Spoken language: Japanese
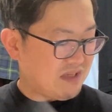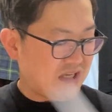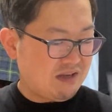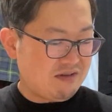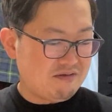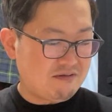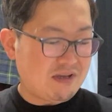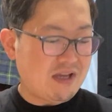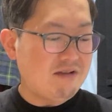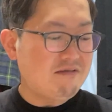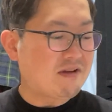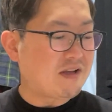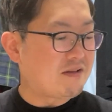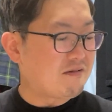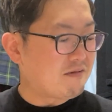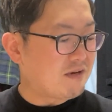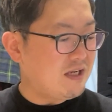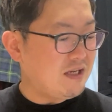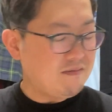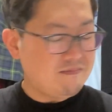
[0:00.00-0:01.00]
受けるけど
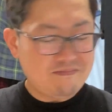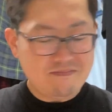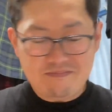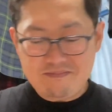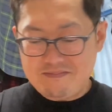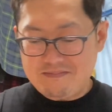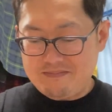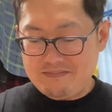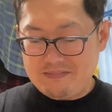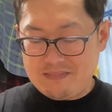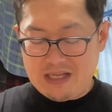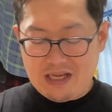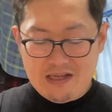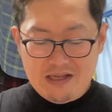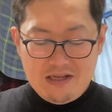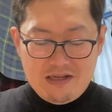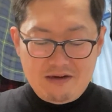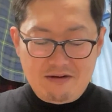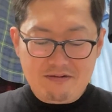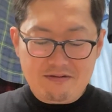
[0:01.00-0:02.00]
ね
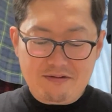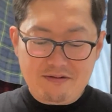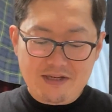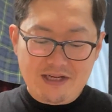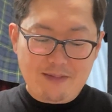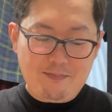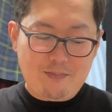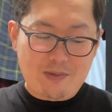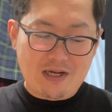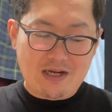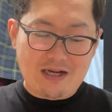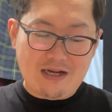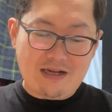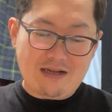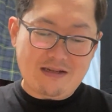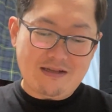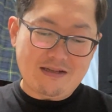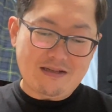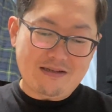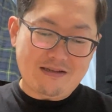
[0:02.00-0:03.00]
本当にやっぱ
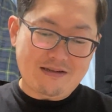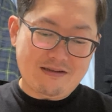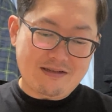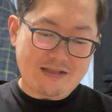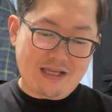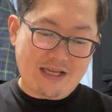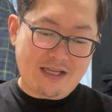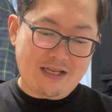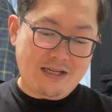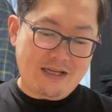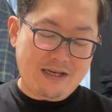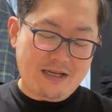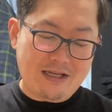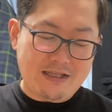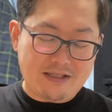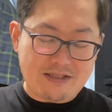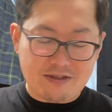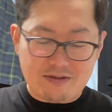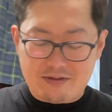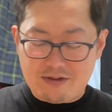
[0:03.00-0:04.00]
芸人
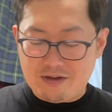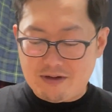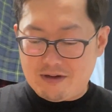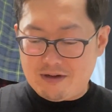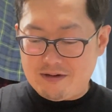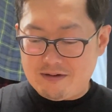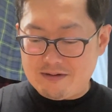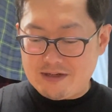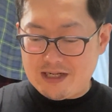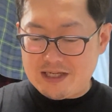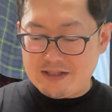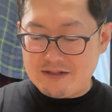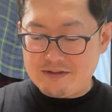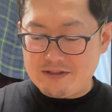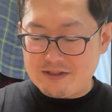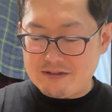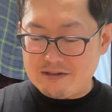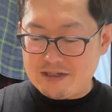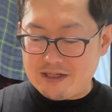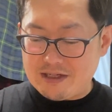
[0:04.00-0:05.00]
連中と同い
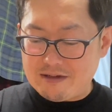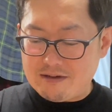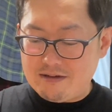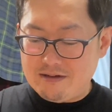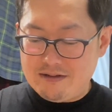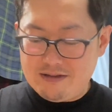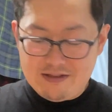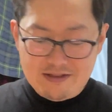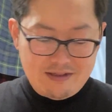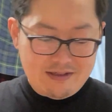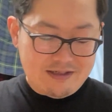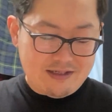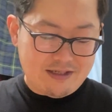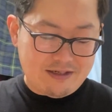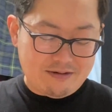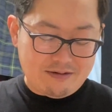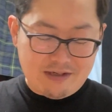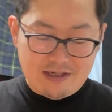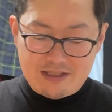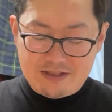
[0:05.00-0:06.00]
年ぐらいのい
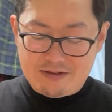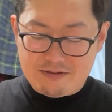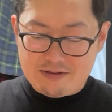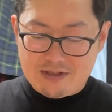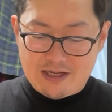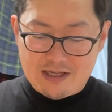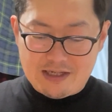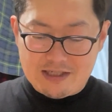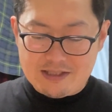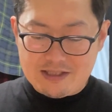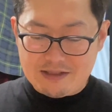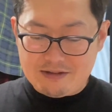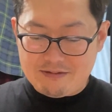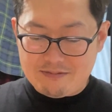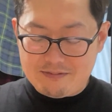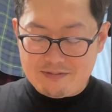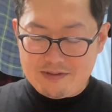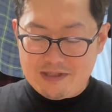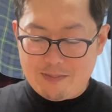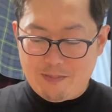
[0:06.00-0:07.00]
ろんな人と話すけ
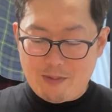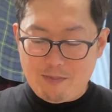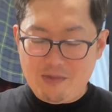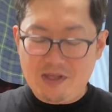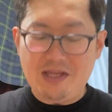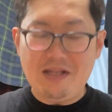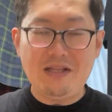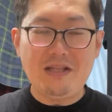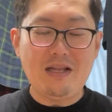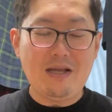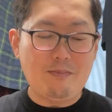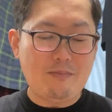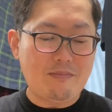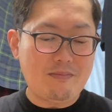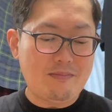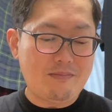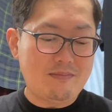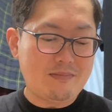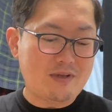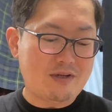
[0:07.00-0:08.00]
どやっぱみんな
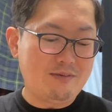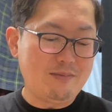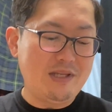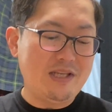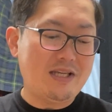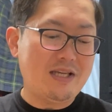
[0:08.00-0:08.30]
区民